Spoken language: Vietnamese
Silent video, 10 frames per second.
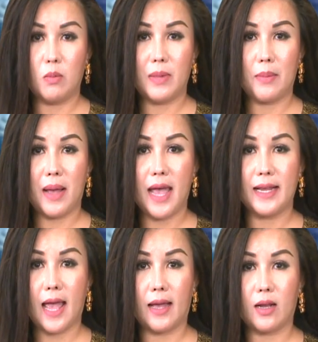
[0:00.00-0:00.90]
năm
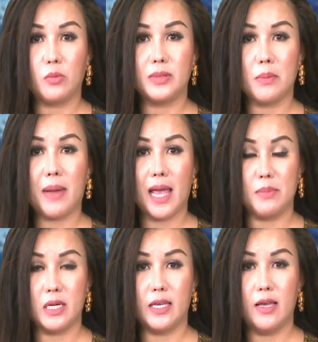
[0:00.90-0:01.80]

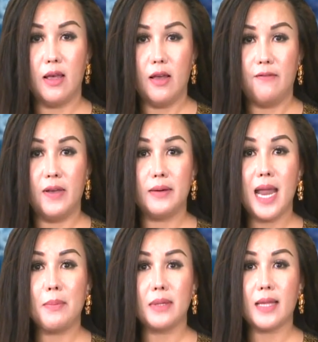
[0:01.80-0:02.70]
2020, Việt
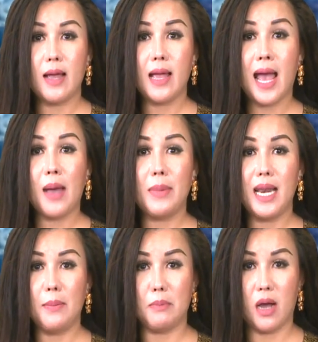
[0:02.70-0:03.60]
Nam đã tăng
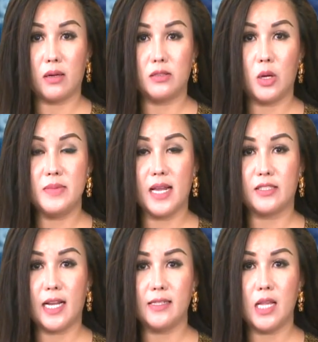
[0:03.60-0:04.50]
25 bậc trong danh
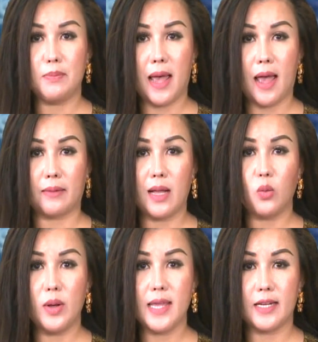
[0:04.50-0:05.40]
sách xếp hạng các
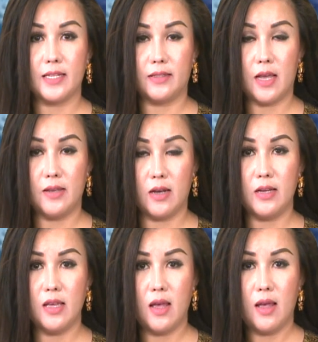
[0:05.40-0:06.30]
quốc gia trên thế
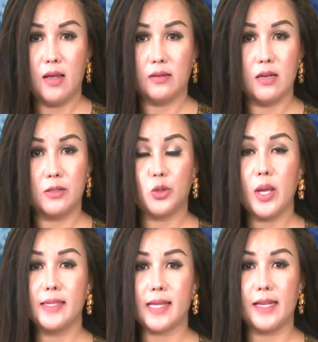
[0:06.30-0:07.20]
giới thường
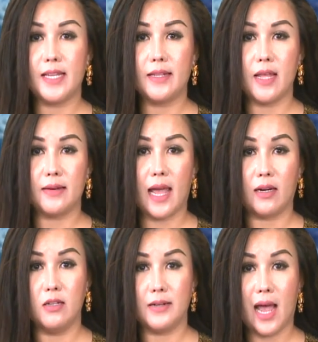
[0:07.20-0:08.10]
xuyên xảy ra tệ nạn
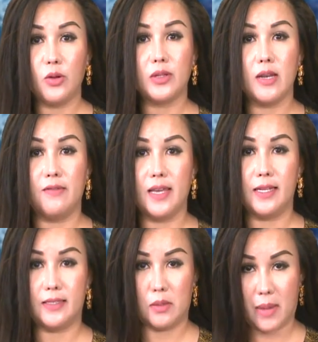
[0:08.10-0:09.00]
lừa đảo tình vi
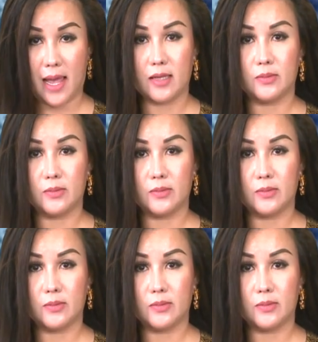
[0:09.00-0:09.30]
trên mạng.